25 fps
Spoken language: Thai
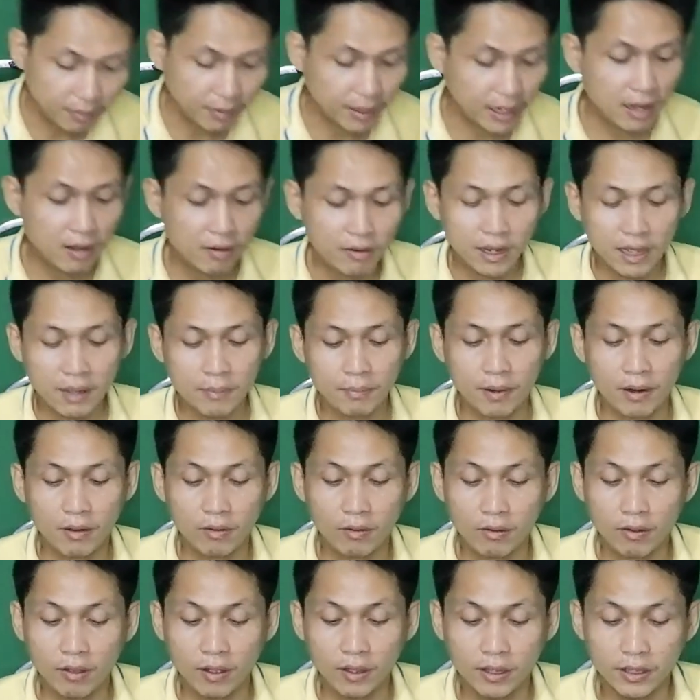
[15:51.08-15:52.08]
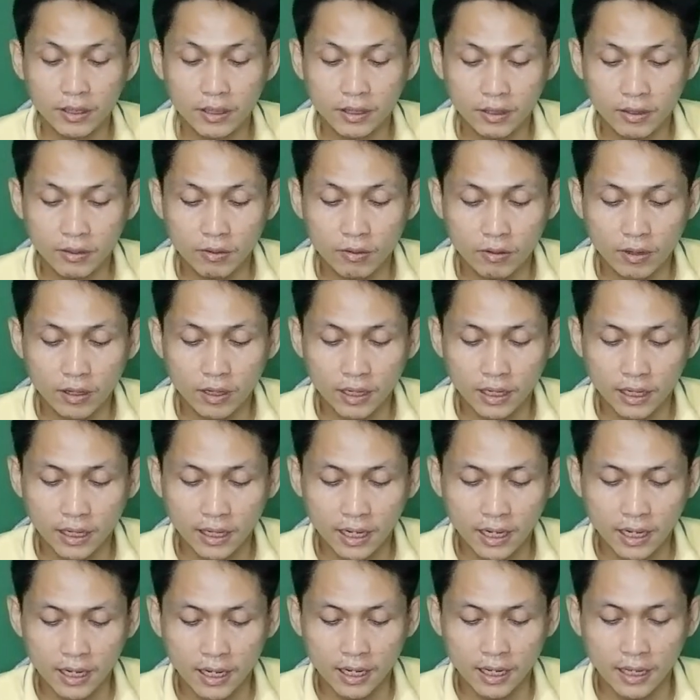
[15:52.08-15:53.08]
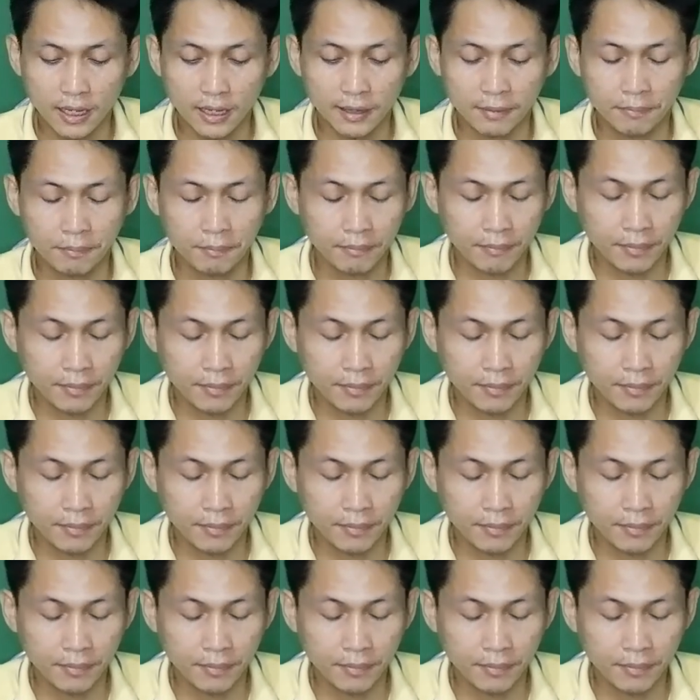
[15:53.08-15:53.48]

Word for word: เท่านะครับ เราก็ยกขึ้นอีกนิดนึงครับ